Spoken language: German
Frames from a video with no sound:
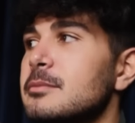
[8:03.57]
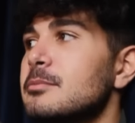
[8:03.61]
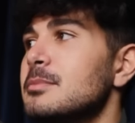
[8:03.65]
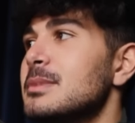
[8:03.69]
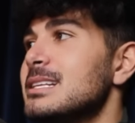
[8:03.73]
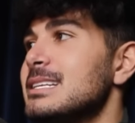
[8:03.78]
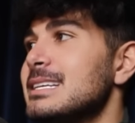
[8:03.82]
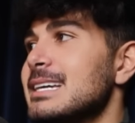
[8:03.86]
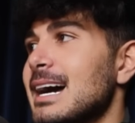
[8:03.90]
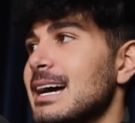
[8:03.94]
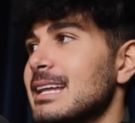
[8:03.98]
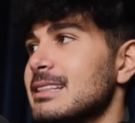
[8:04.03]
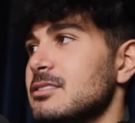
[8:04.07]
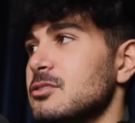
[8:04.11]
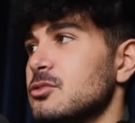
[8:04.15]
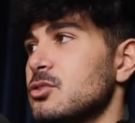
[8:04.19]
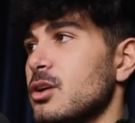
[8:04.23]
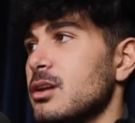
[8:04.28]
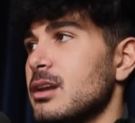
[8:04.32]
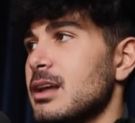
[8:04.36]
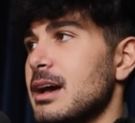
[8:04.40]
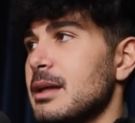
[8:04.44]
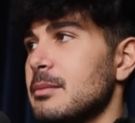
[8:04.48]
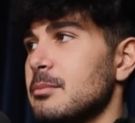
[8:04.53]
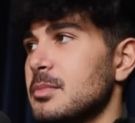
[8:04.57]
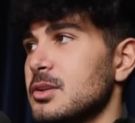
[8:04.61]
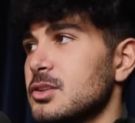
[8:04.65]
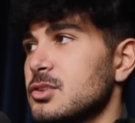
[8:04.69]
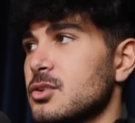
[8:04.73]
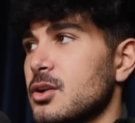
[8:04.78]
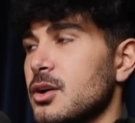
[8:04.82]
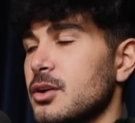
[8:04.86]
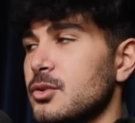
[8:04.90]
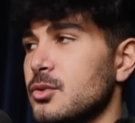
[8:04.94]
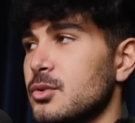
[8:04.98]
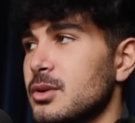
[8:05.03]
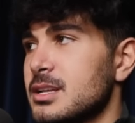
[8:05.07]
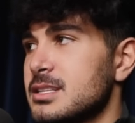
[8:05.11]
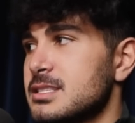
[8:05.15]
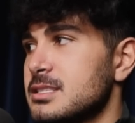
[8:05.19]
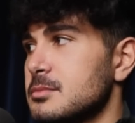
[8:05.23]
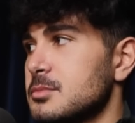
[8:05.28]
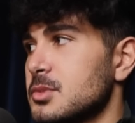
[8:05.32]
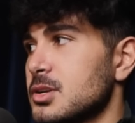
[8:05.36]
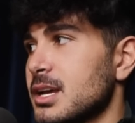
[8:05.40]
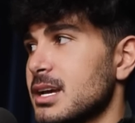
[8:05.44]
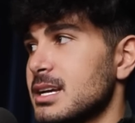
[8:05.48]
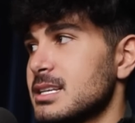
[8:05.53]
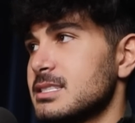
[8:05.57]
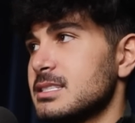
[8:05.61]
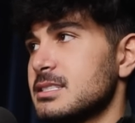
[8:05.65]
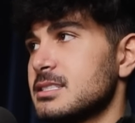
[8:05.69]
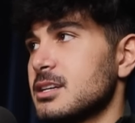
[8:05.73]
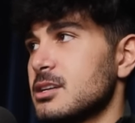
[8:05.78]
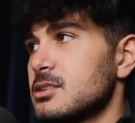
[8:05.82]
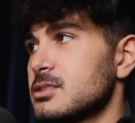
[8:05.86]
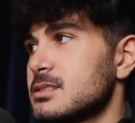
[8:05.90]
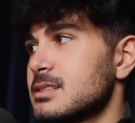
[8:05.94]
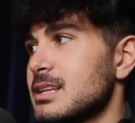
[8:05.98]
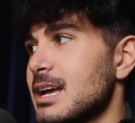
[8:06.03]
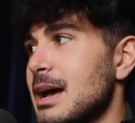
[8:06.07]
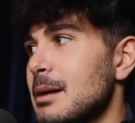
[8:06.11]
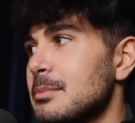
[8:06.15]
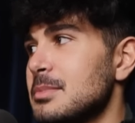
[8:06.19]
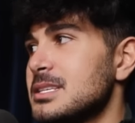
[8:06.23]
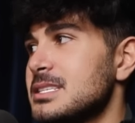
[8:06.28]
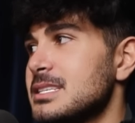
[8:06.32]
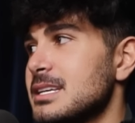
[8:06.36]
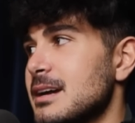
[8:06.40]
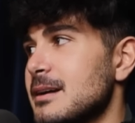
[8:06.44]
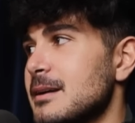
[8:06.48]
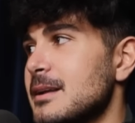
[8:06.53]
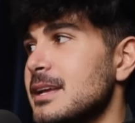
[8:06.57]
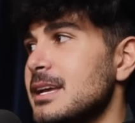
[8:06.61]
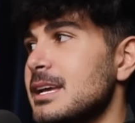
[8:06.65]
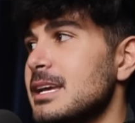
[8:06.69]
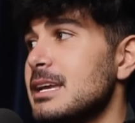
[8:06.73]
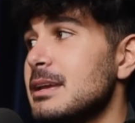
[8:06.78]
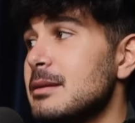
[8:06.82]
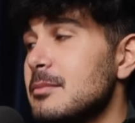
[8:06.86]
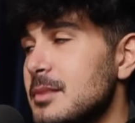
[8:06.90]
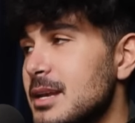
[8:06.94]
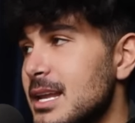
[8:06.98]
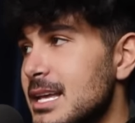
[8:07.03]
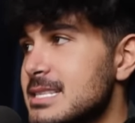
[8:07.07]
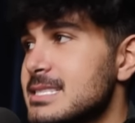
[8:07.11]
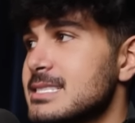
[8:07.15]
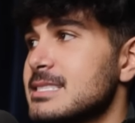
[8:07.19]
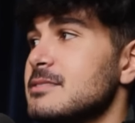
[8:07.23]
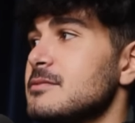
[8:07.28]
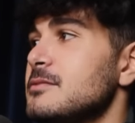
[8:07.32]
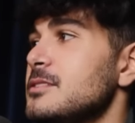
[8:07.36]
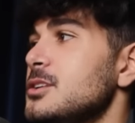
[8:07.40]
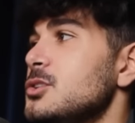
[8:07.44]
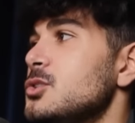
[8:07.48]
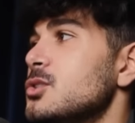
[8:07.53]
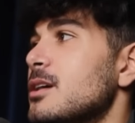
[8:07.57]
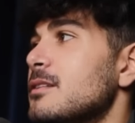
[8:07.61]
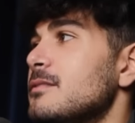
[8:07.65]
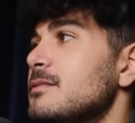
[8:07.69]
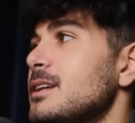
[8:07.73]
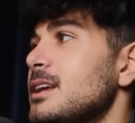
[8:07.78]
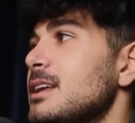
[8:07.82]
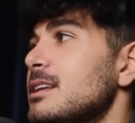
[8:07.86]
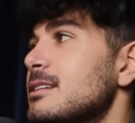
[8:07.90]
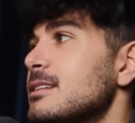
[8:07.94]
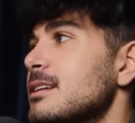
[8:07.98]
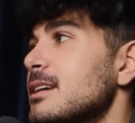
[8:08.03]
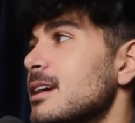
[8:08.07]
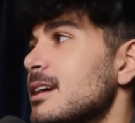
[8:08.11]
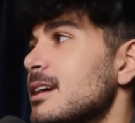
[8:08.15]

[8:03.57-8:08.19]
Milliarden Dollar an Bitcoin. 137.000 habe ich ja im letzten Video erwähnt